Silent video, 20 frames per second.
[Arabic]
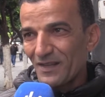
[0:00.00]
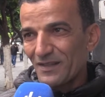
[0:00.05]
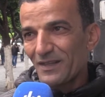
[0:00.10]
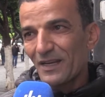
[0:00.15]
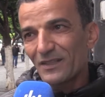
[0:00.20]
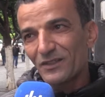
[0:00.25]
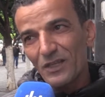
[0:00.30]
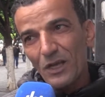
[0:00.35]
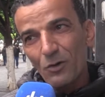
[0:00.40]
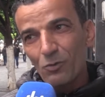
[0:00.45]

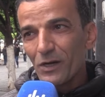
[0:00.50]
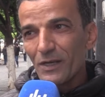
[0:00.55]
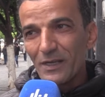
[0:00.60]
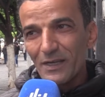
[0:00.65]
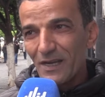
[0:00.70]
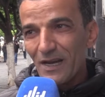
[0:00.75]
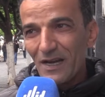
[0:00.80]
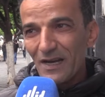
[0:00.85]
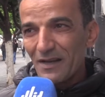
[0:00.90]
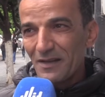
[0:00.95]
تاع
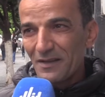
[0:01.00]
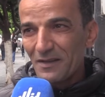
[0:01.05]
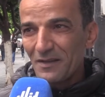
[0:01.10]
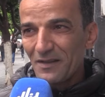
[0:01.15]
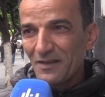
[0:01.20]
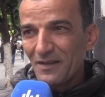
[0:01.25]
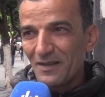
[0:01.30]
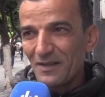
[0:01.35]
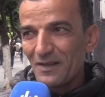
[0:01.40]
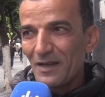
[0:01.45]
الزواليه
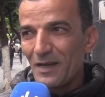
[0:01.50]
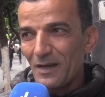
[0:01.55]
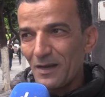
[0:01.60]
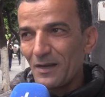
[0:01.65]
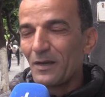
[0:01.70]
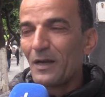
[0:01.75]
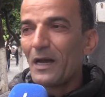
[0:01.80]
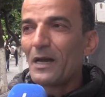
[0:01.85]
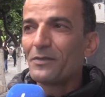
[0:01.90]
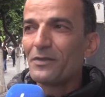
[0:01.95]
آه،
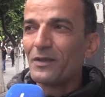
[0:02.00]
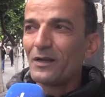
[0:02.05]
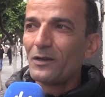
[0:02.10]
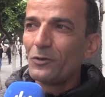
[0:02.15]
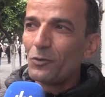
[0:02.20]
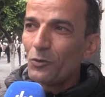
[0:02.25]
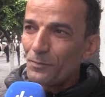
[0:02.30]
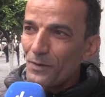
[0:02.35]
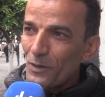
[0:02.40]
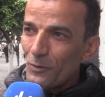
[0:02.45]
عندنا
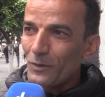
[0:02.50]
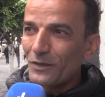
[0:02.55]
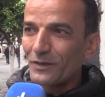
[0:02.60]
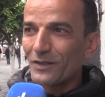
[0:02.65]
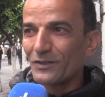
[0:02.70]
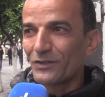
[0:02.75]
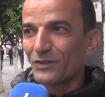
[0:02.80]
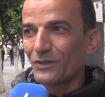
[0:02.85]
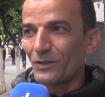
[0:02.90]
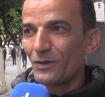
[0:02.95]
اللوبيا
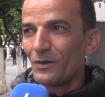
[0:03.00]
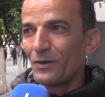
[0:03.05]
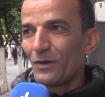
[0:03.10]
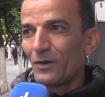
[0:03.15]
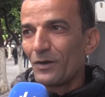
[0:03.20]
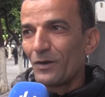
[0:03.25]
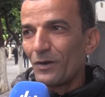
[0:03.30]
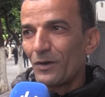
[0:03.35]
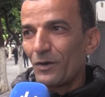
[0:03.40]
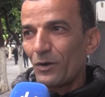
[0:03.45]
والعدس
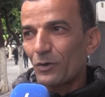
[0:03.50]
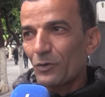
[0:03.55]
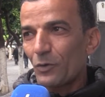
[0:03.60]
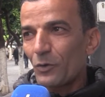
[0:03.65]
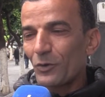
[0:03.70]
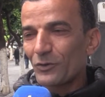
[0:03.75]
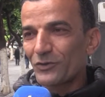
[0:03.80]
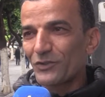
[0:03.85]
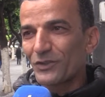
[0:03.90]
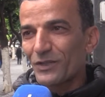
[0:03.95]

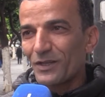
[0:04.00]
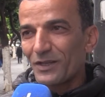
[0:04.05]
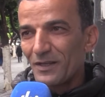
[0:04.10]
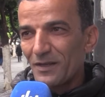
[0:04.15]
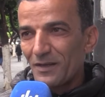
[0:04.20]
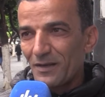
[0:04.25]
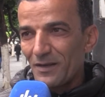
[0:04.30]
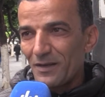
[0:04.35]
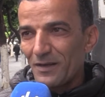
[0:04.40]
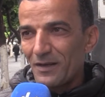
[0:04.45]
الروز
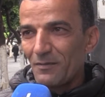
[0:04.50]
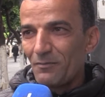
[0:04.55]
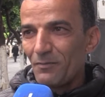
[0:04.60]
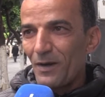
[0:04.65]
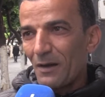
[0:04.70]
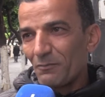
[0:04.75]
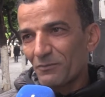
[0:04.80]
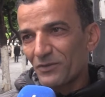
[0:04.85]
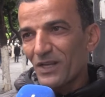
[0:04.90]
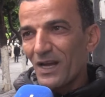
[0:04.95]

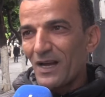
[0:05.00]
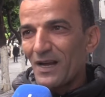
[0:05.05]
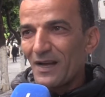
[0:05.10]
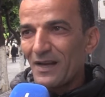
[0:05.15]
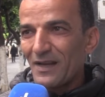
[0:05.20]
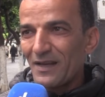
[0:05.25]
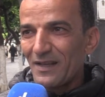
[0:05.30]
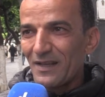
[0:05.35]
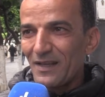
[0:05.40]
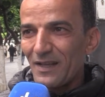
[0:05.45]
محمصه
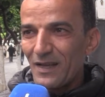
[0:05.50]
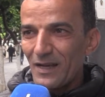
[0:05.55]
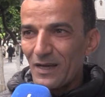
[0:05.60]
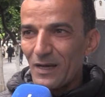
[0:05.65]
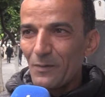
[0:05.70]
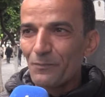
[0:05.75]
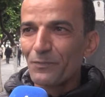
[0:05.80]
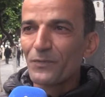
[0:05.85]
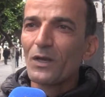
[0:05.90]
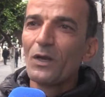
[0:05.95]

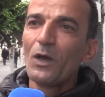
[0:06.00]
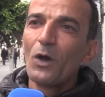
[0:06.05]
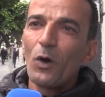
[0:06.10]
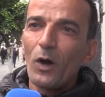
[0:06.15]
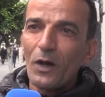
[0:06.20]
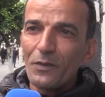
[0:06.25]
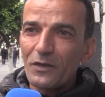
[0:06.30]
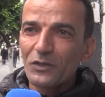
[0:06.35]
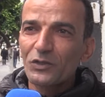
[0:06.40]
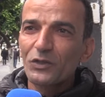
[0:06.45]
آه،
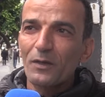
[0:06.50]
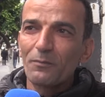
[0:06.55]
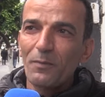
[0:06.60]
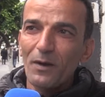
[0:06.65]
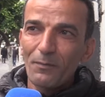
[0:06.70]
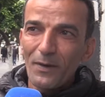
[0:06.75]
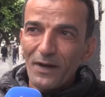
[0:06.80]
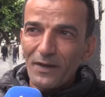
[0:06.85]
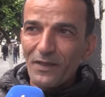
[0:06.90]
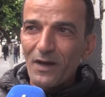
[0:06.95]
عندنا الشربه
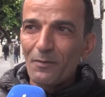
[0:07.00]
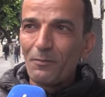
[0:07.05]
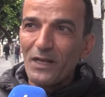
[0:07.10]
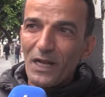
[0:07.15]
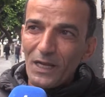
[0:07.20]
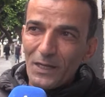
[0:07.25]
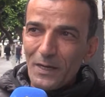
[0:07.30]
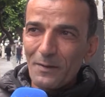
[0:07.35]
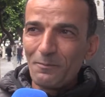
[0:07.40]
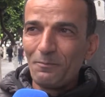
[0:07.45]
البيضاء
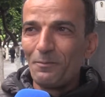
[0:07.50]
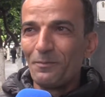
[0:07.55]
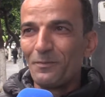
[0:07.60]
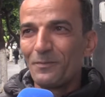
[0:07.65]
بالحليب